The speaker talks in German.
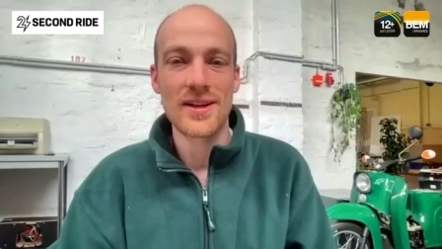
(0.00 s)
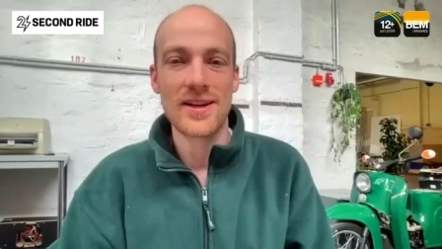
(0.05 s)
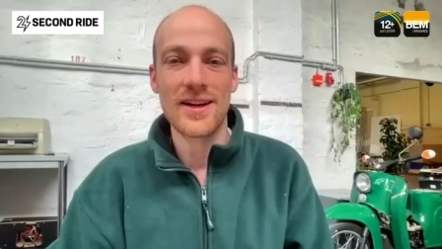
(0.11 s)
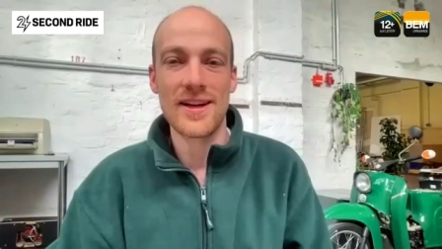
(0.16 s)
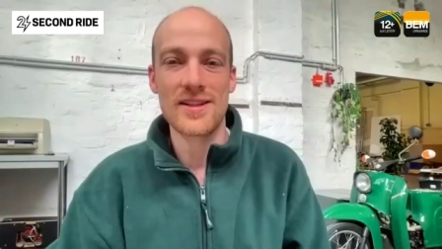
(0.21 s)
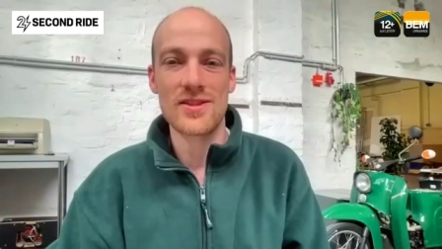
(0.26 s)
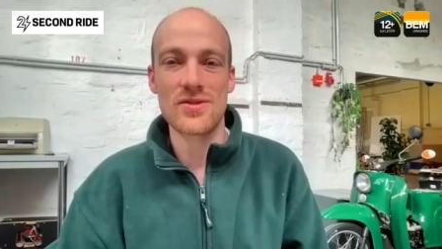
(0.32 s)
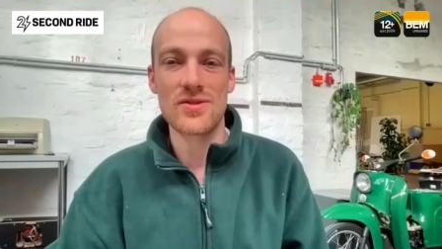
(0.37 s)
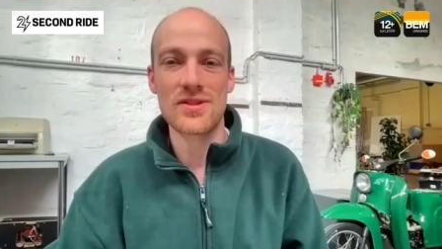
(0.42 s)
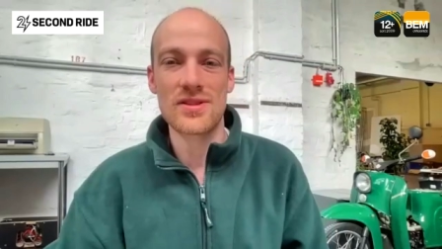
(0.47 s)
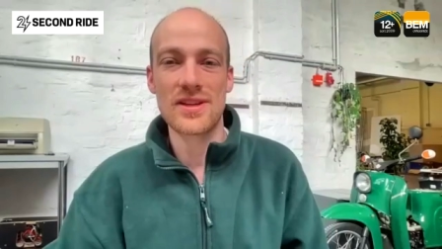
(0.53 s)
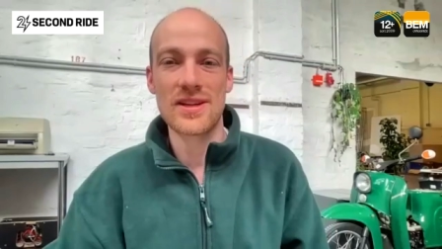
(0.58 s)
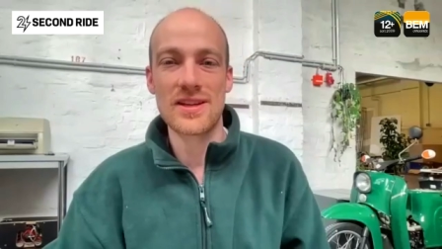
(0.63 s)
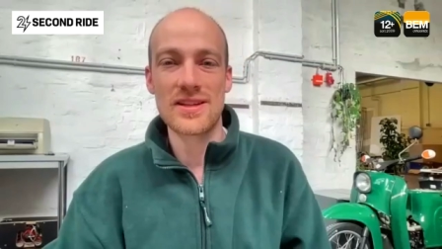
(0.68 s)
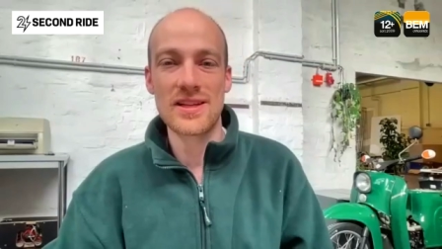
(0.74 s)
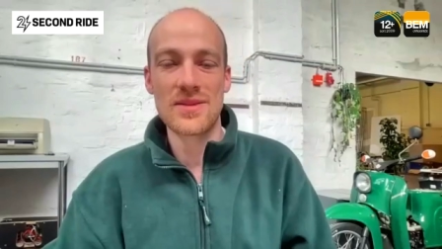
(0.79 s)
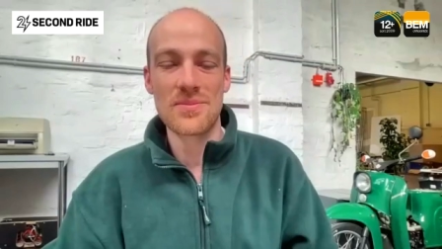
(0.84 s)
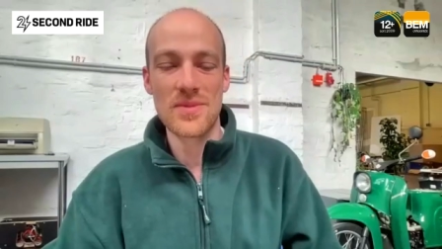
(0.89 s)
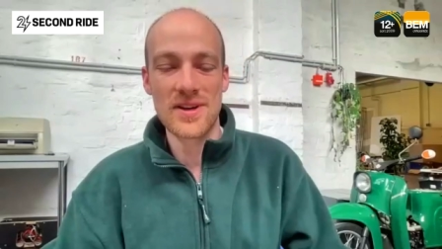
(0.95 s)
Also das
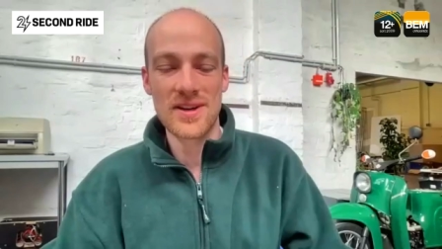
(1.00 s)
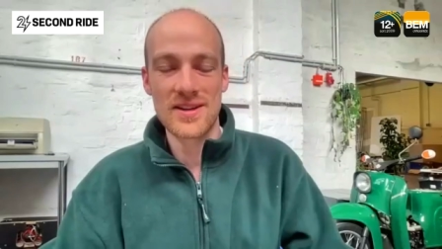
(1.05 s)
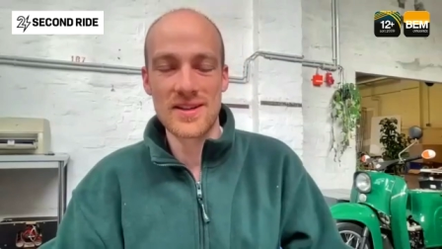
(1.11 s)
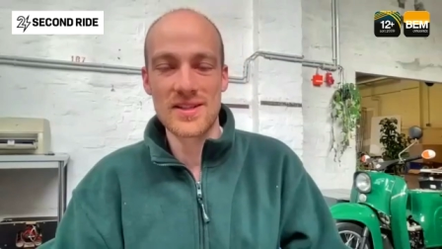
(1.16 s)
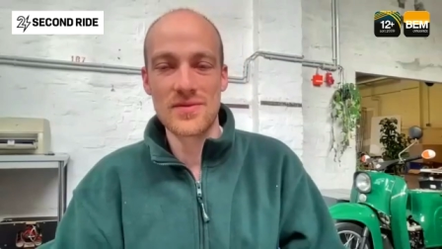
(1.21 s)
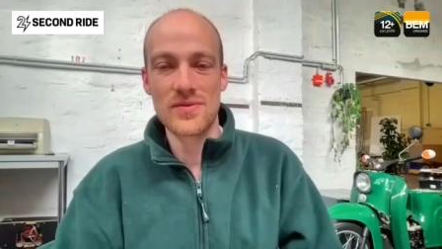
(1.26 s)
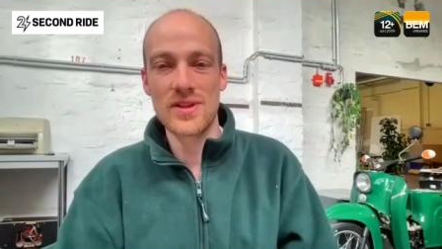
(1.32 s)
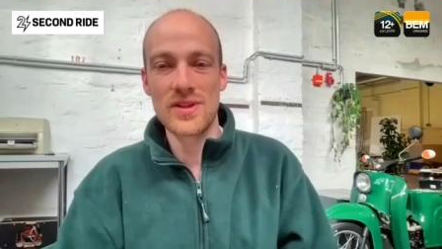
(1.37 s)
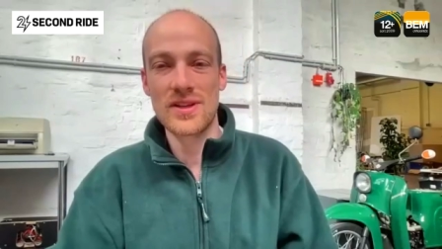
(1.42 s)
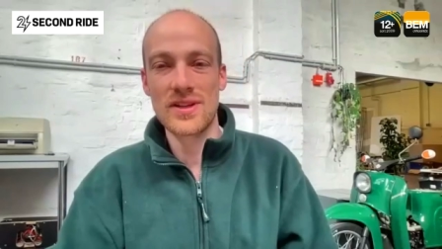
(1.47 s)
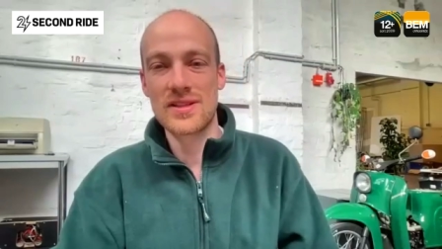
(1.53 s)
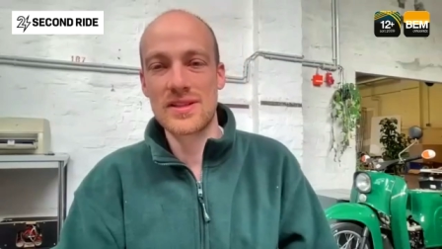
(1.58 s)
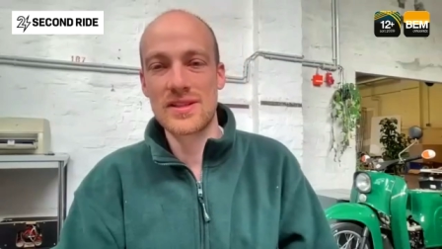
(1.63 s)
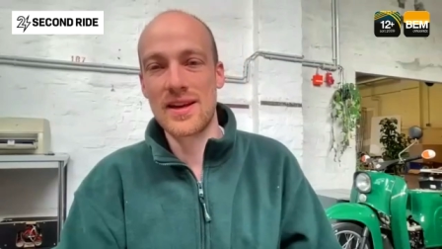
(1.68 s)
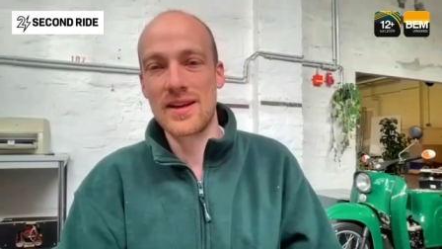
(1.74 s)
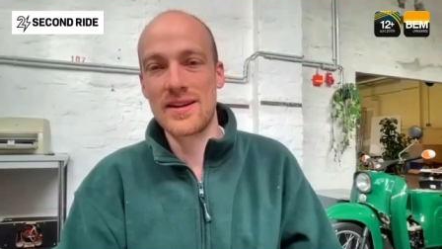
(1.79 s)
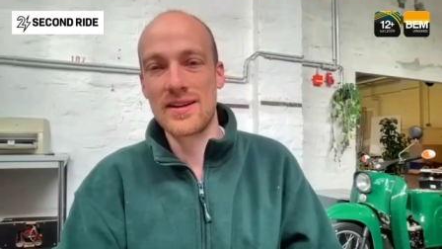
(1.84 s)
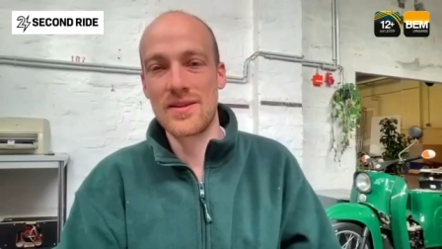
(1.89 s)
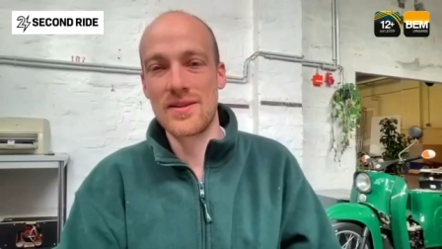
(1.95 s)
geht nicht mehr, dass wir
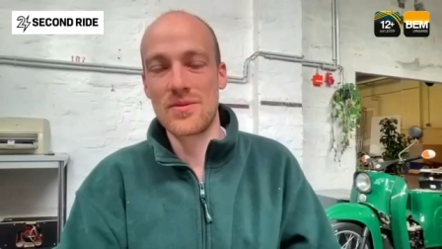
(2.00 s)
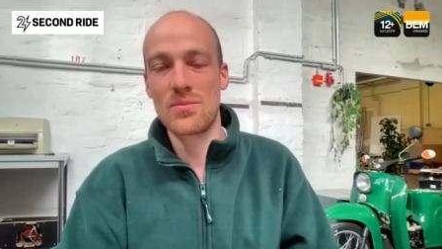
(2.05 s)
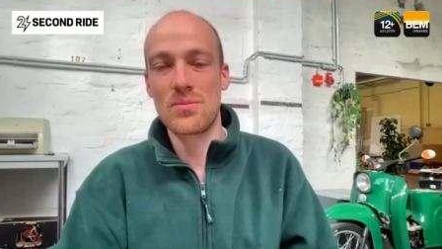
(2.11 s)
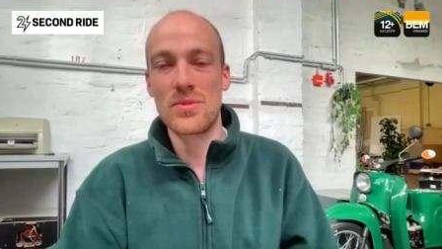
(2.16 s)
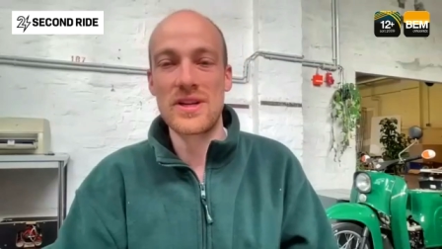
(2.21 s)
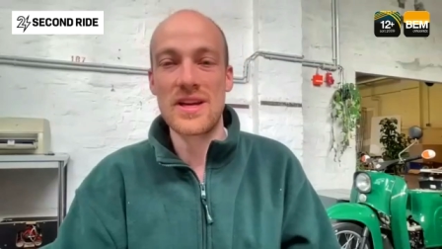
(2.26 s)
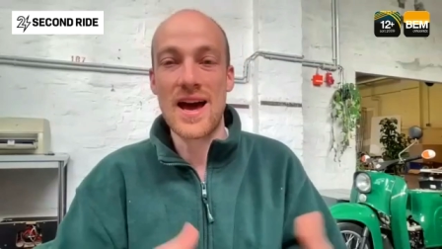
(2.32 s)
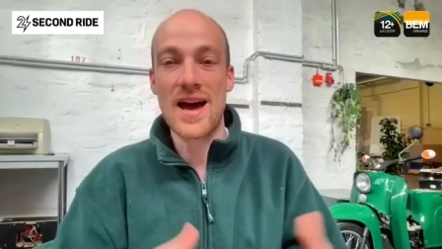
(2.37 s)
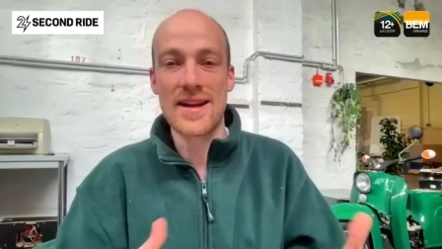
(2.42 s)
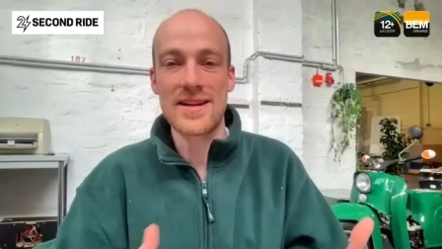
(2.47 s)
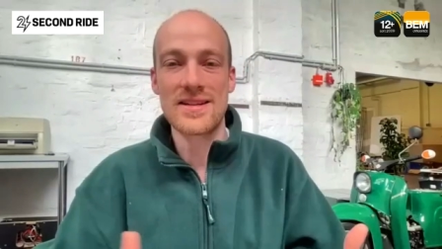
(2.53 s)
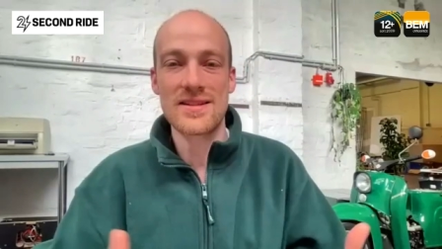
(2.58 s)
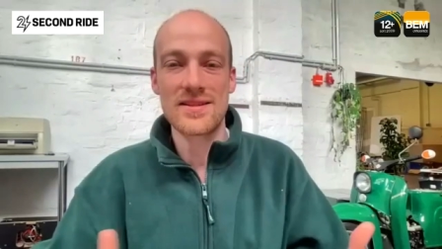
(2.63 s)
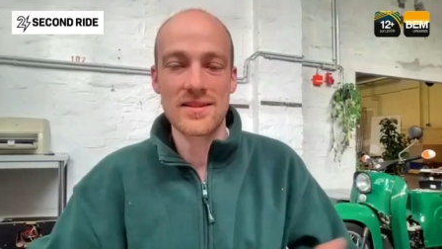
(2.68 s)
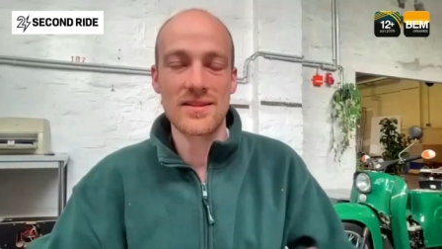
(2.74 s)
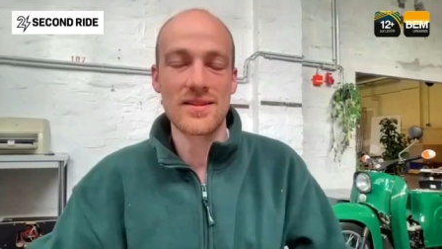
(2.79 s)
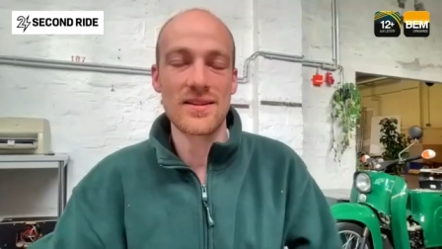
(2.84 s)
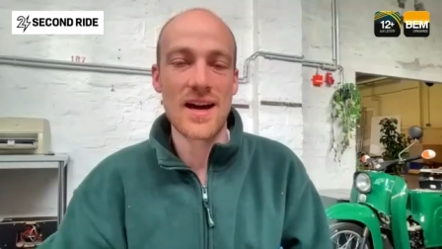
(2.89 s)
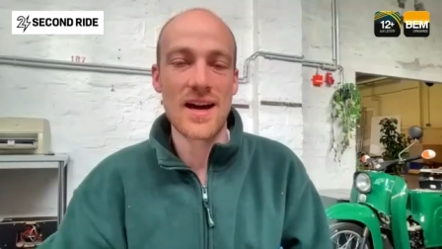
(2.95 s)
jetzt an, mit der Hand
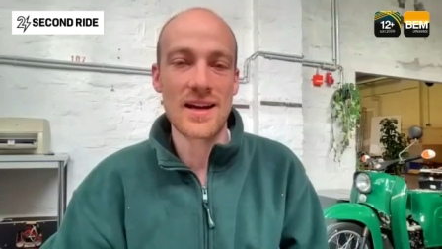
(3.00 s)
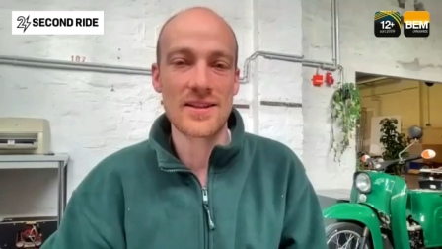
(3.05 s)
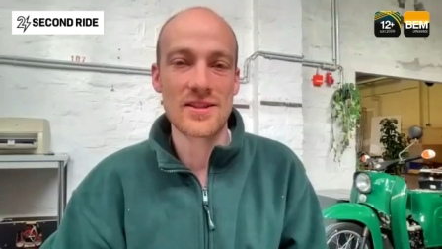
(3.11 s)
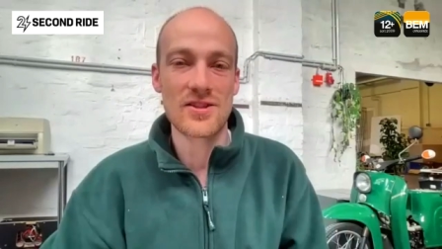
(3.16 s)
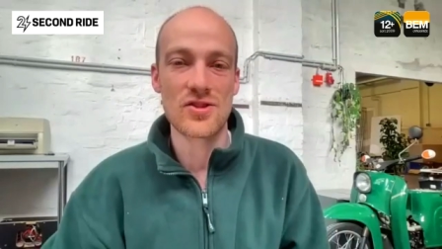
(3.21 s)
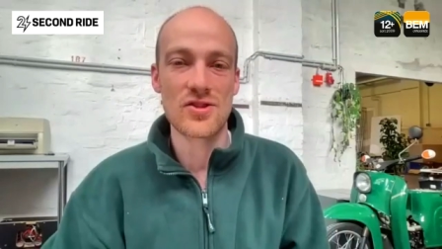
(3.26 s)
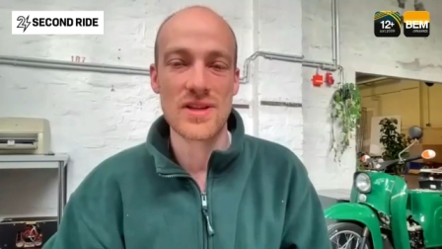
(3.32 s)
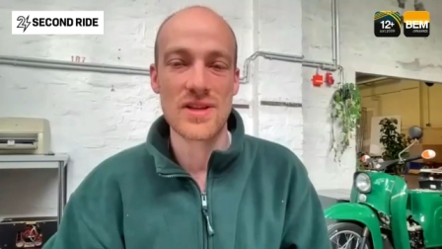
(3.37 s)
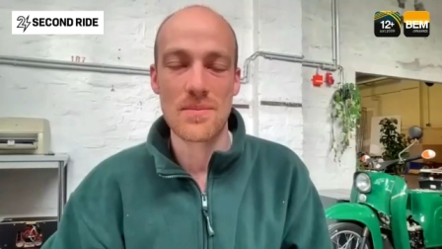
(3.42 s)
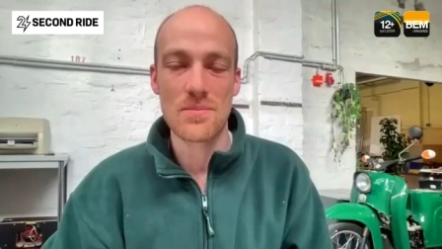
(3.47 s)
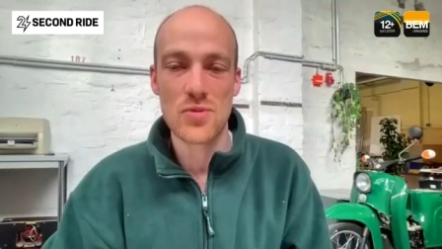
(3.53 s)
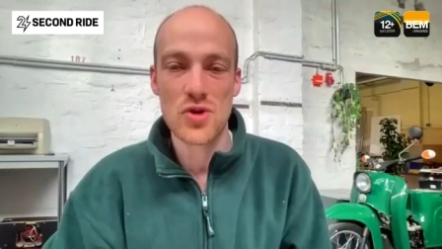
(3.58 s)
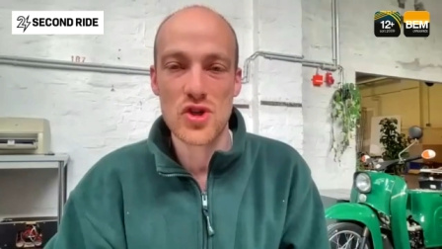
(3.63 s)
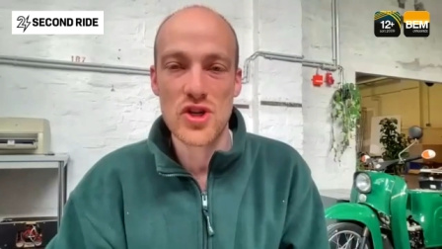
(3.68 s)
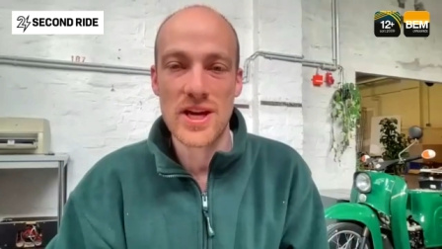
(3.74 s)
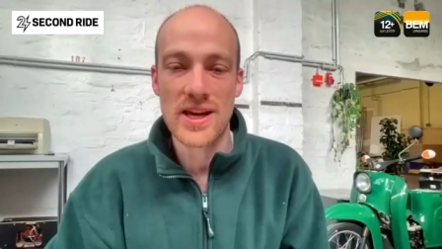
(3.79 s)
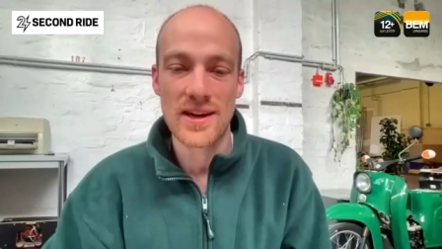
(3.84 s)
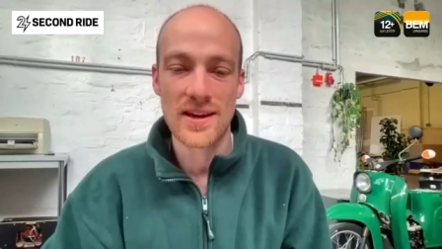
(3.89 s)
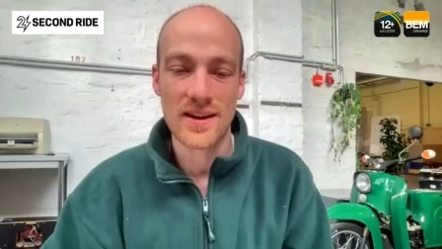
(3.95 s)
äh, alles
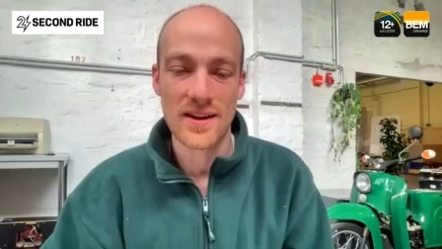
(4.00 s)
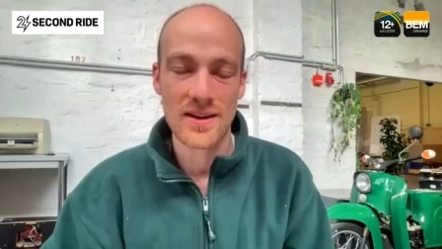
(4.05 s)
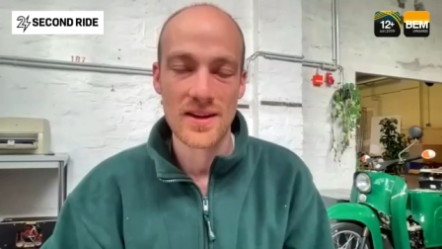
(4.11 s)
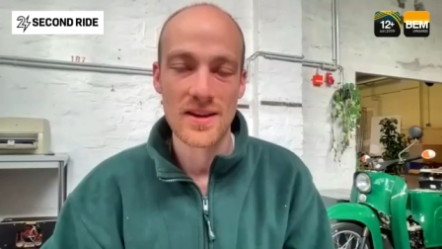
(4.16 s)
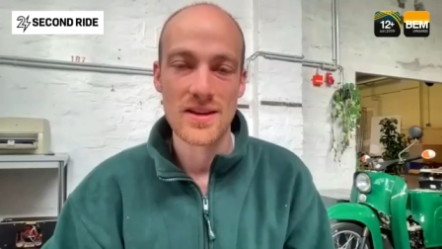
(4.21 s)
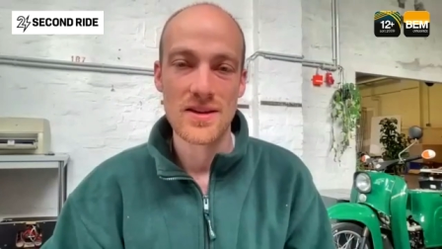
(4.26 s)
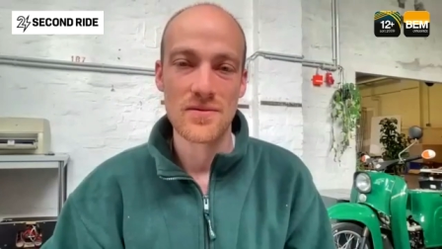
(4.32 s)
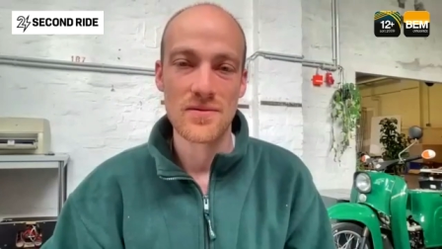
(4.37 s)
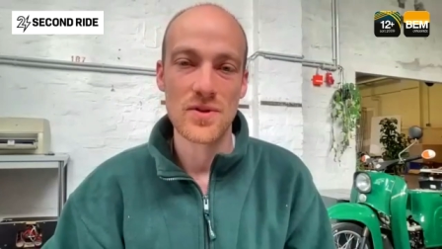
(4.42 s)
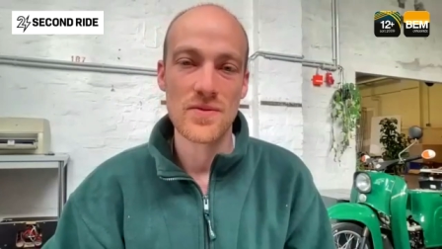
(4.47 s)
zusammenstecken,